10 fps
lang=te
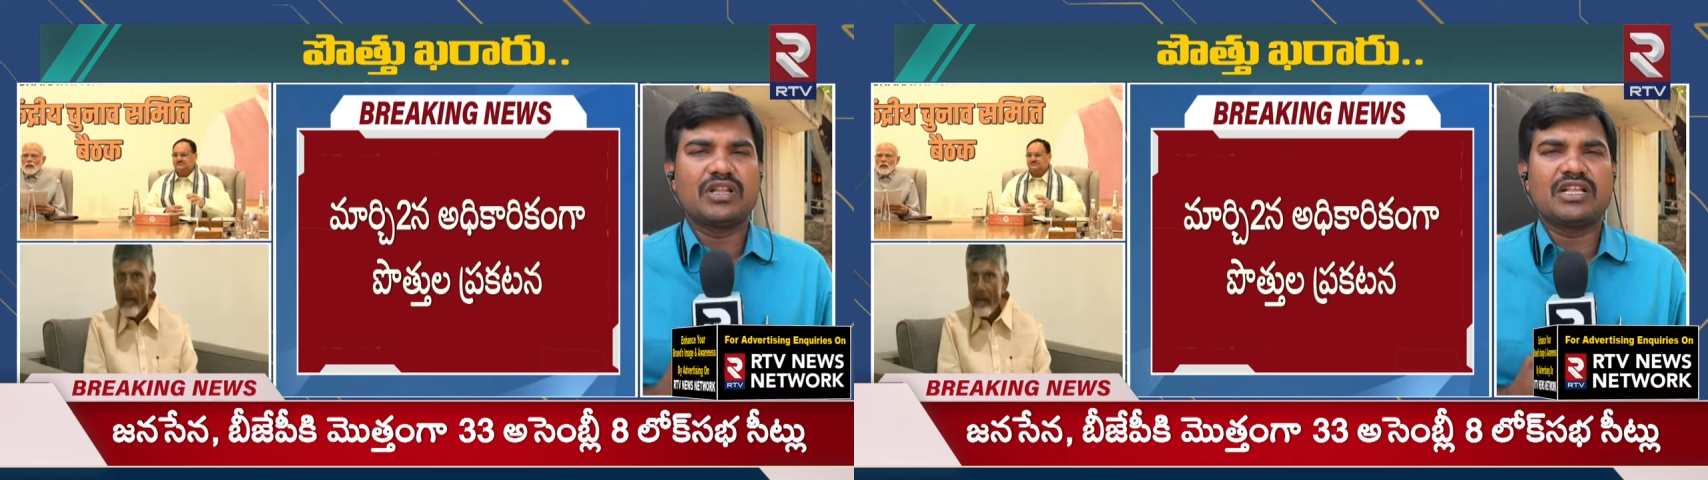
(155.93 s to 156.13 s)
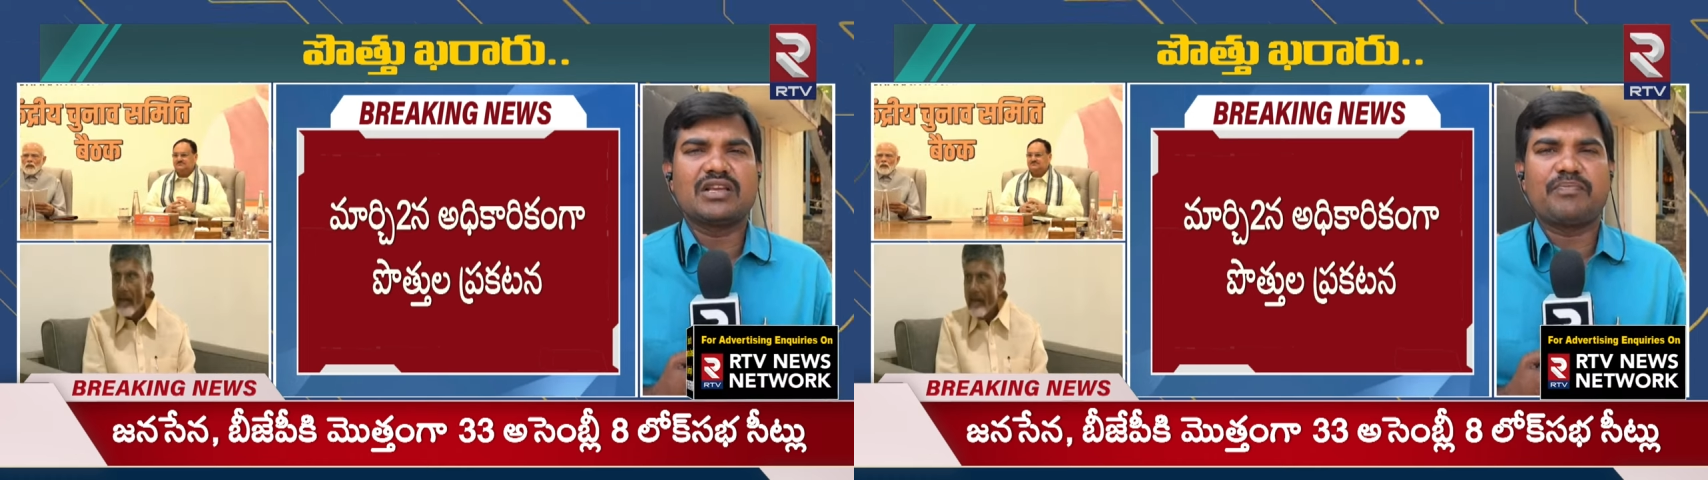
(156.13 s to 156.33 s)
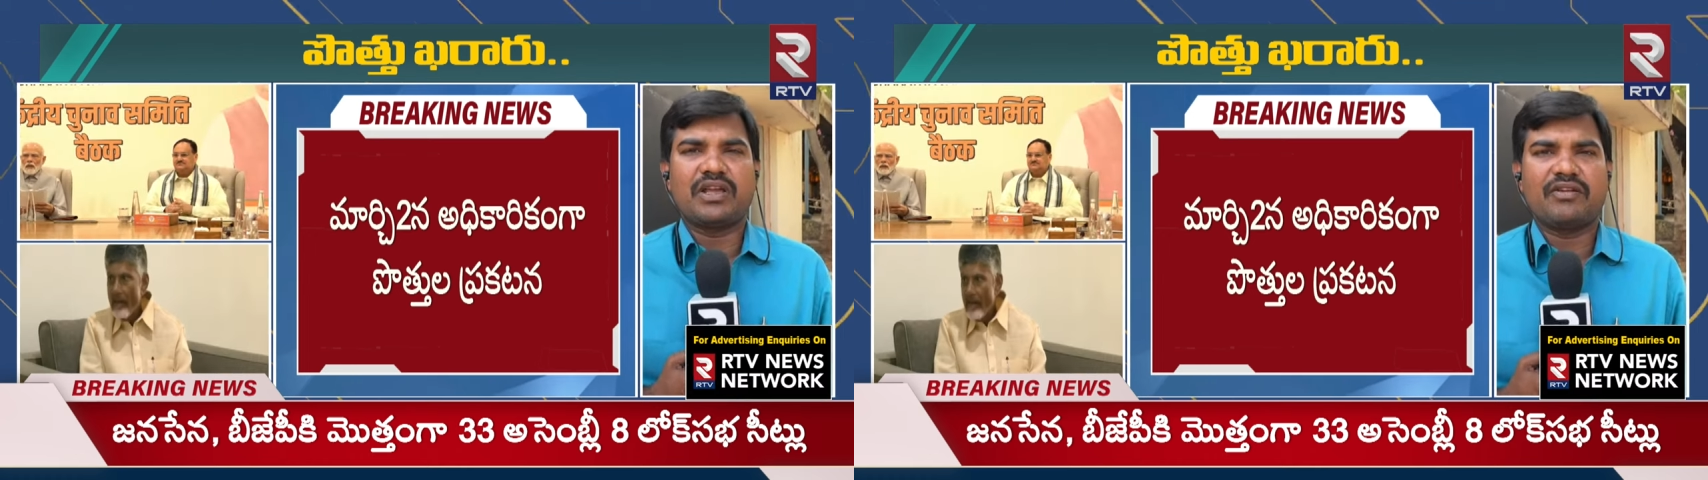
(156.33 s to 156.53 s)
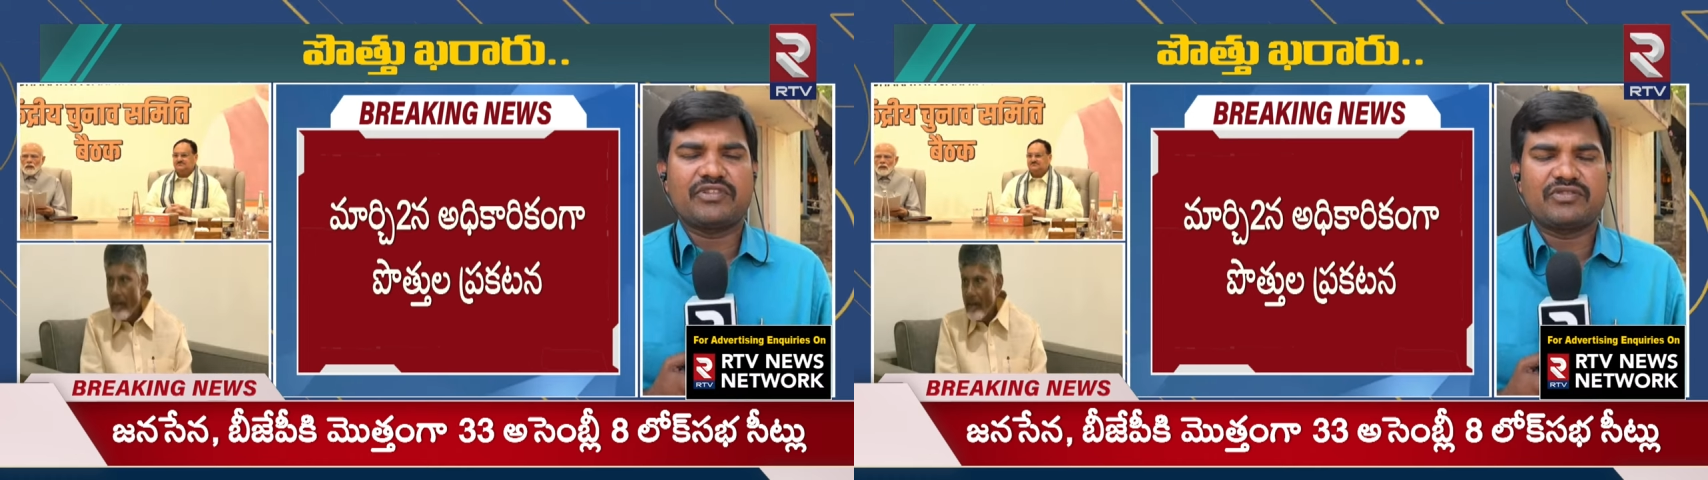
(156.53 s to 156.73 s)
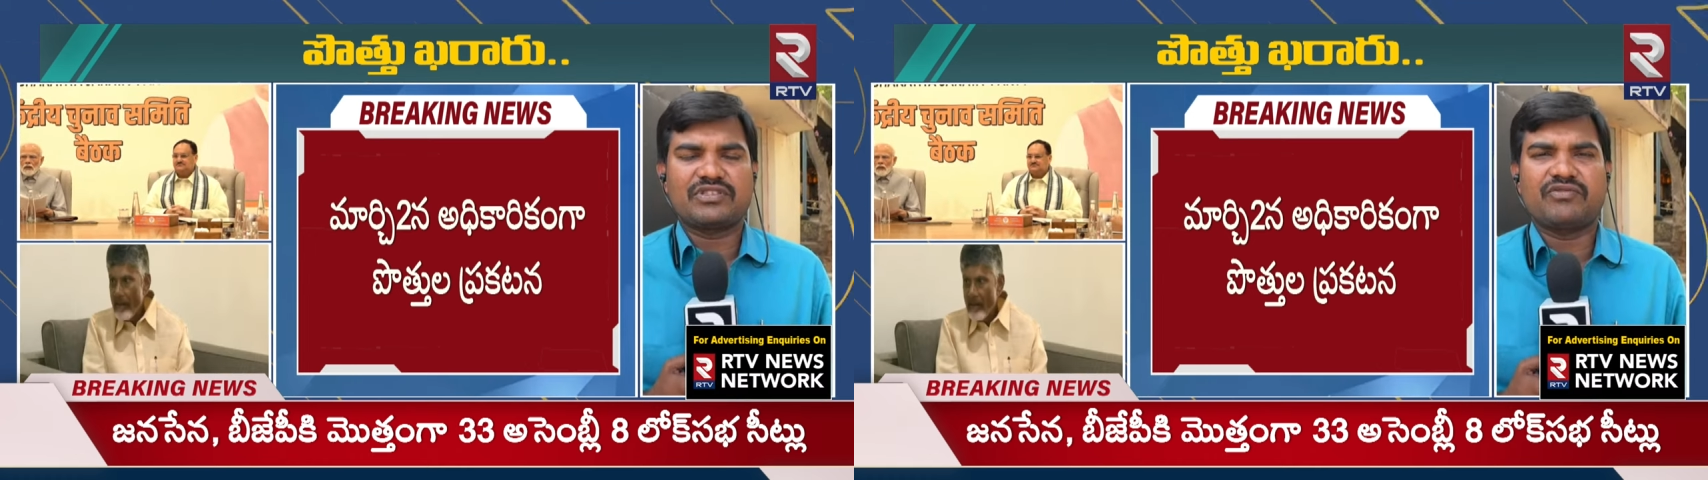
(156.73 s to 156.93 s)
ఉందని చెప్పి
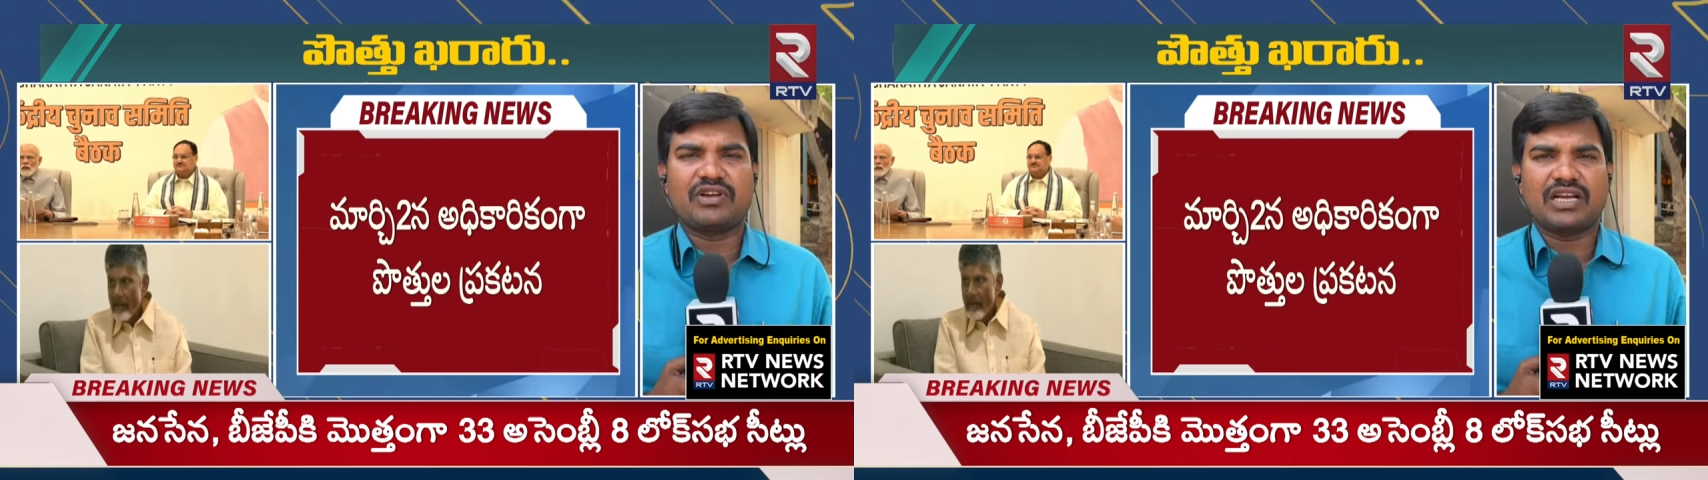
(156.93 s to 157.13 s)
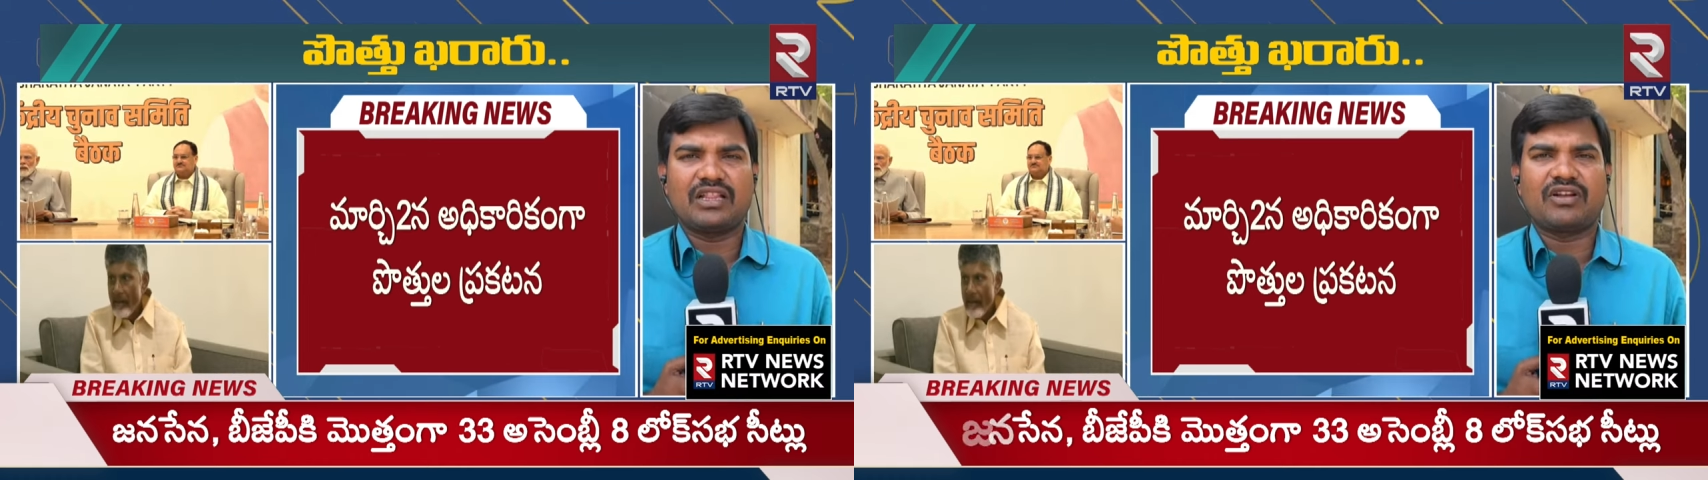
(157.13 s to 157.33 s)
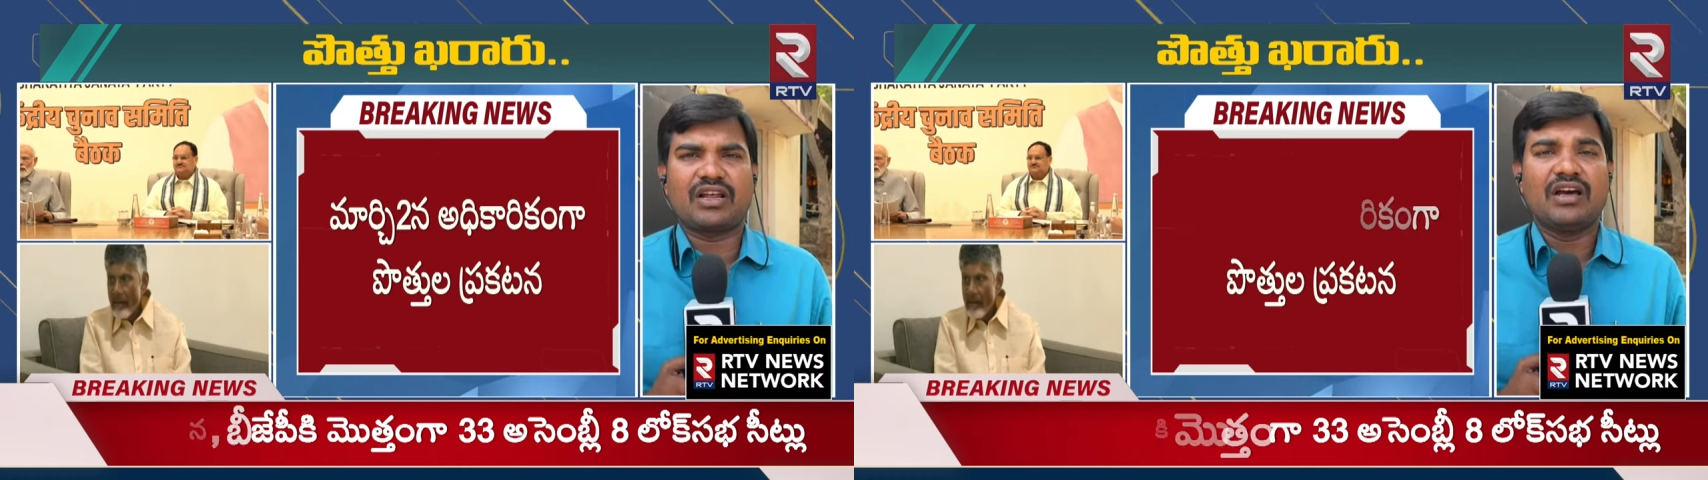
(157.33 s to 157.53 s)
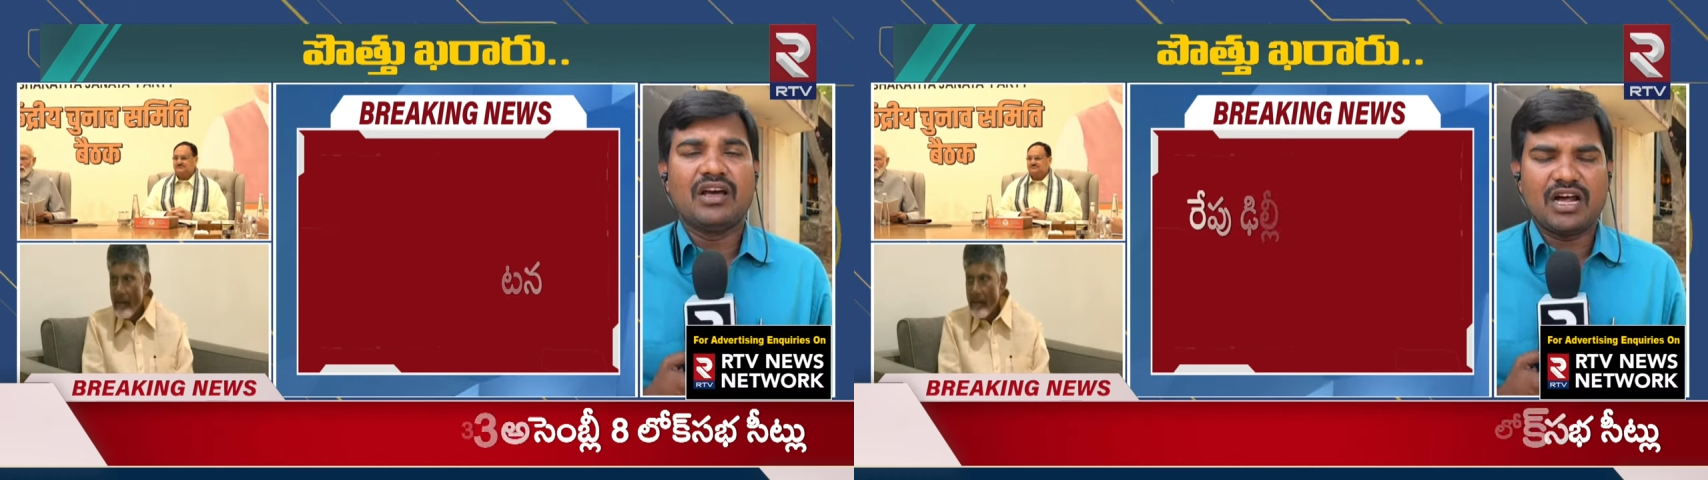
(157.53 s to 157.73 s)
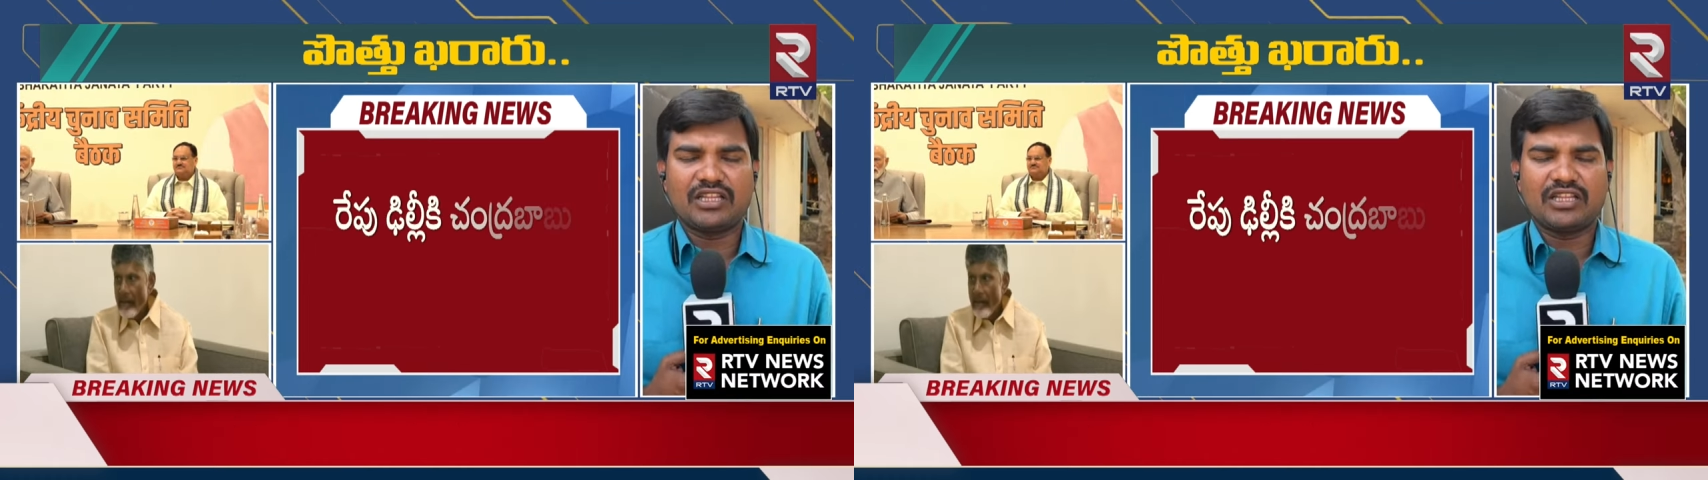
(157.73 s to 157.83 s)
విశ్వసనీయ వర్గాల ద్వారా